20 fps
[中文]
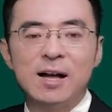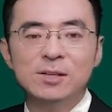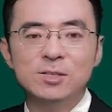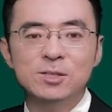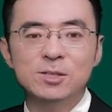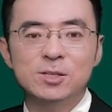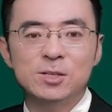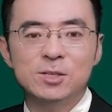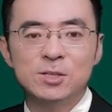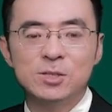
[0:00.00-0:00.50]
法
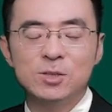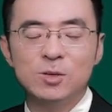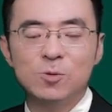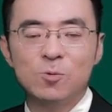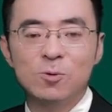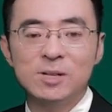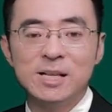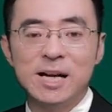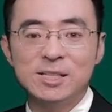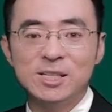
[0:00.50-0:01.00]
治是
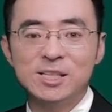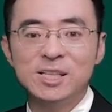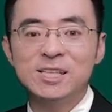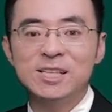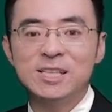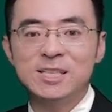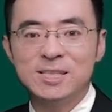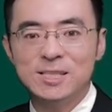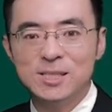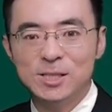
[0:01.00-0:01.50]
国家治理
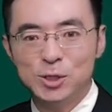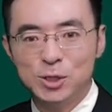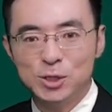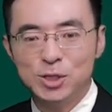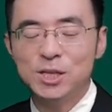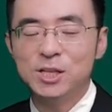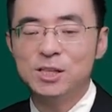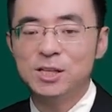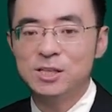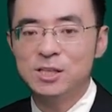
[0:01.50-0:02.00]
体系
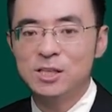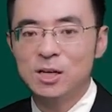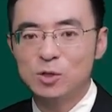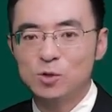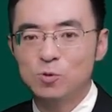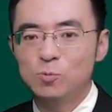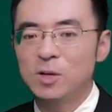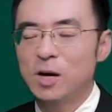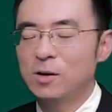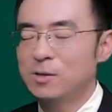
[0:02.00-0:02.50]
和治理能力的
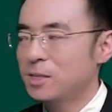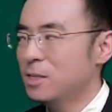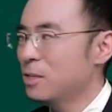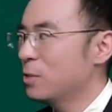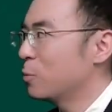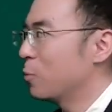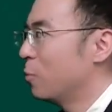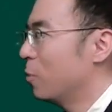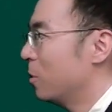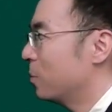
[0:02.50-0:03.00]
重要
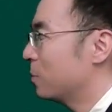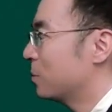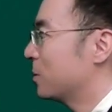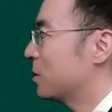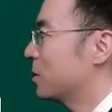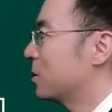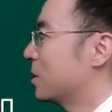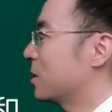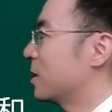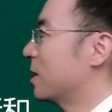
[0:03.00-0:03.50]
依托，
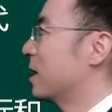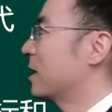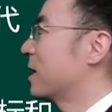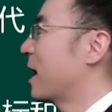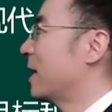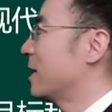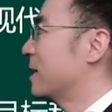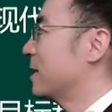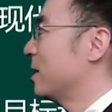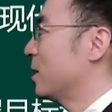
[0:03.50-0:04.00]
这是
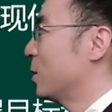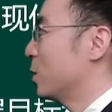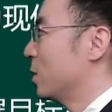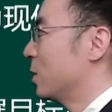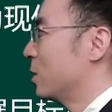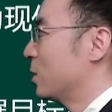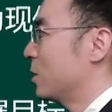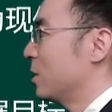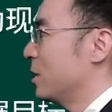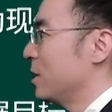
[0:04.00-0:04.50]
它的性
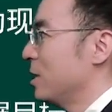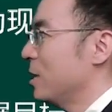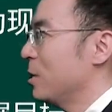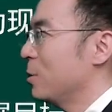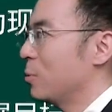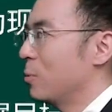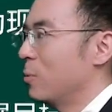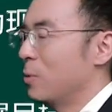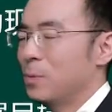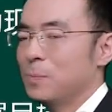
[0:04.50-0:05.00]
质，是
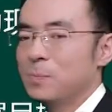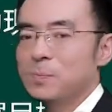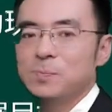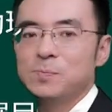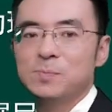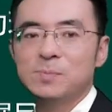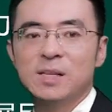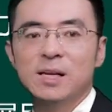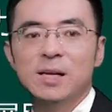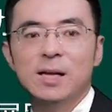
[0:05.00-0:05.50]
依托。
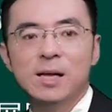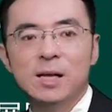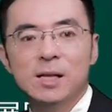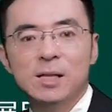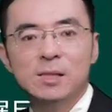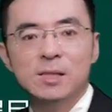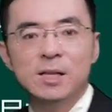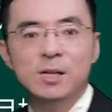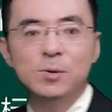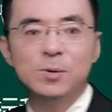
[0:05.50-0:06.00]

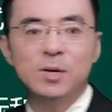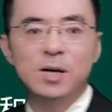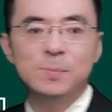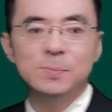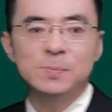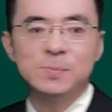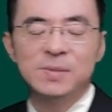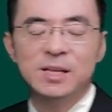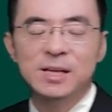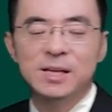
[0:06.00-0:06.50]
第六
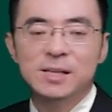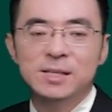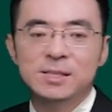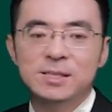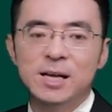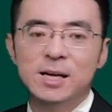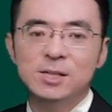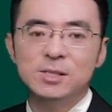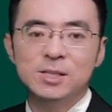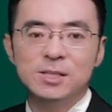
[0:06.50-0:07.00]
个。
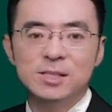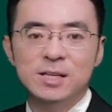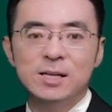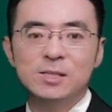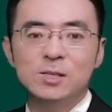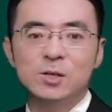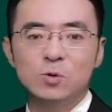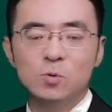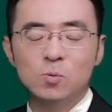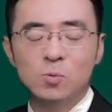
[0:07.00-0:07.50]
坚持
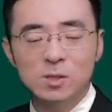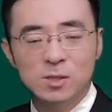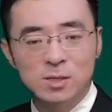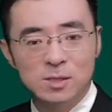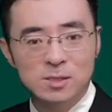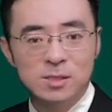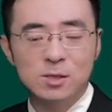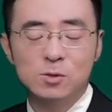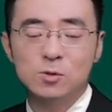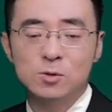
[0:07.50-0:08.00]
建设中国
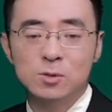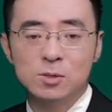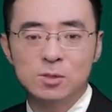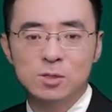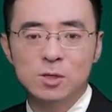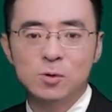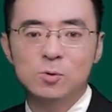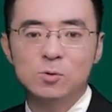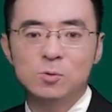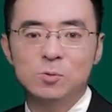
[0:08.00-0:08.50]
特色
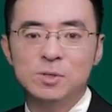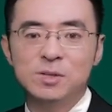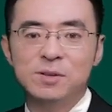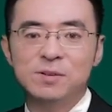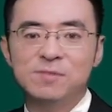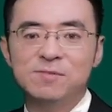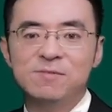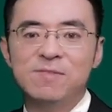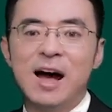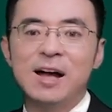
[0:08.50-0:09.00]
社会主
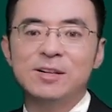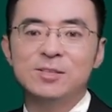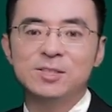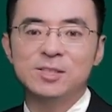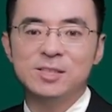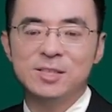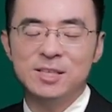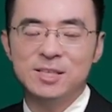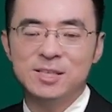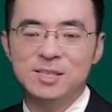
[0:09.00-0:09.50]
义法
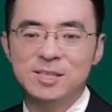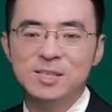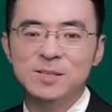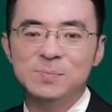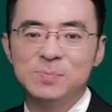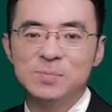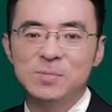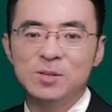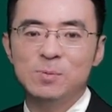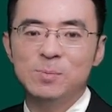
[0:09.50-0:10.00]
治体
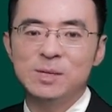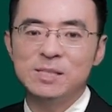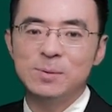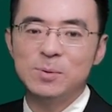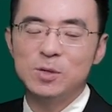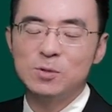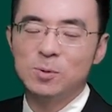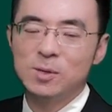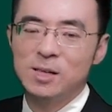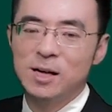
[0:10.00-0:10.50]
系，我们
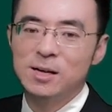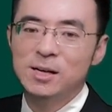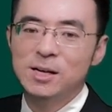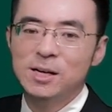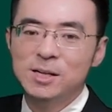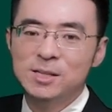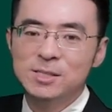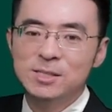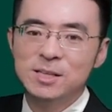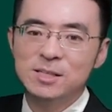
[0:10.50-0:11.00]
前面说了，
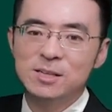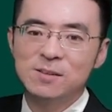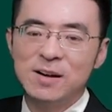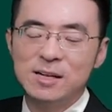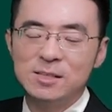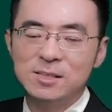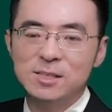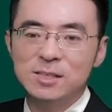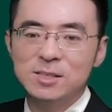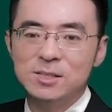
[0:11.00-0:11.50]
建设
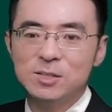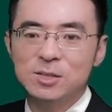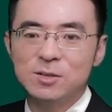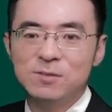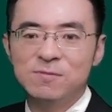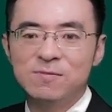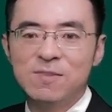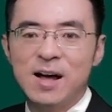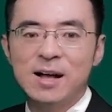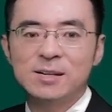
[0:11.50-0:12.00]
法治体系
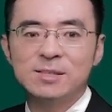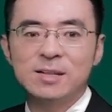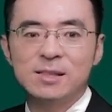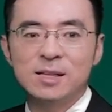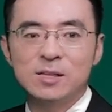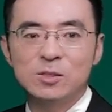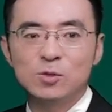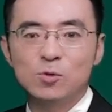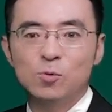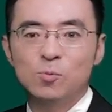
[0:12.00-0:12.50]
是发
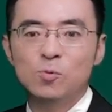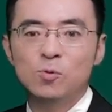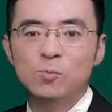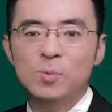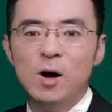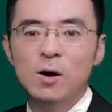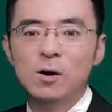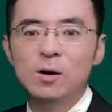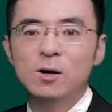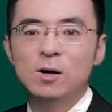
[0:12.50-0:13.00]
展的总目
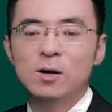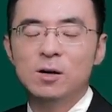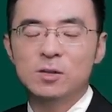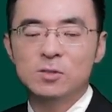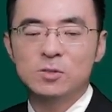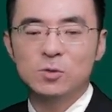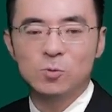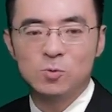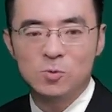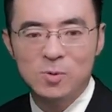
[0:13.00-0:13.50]
标
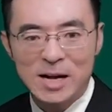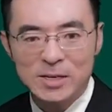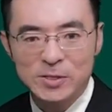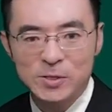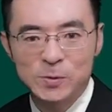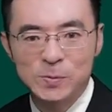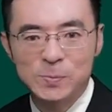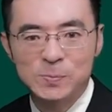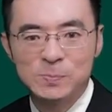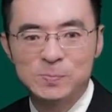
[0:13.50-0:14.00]
和总抓
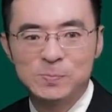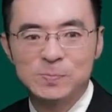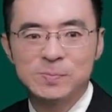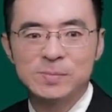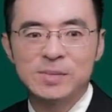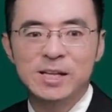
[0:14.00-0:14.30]
手。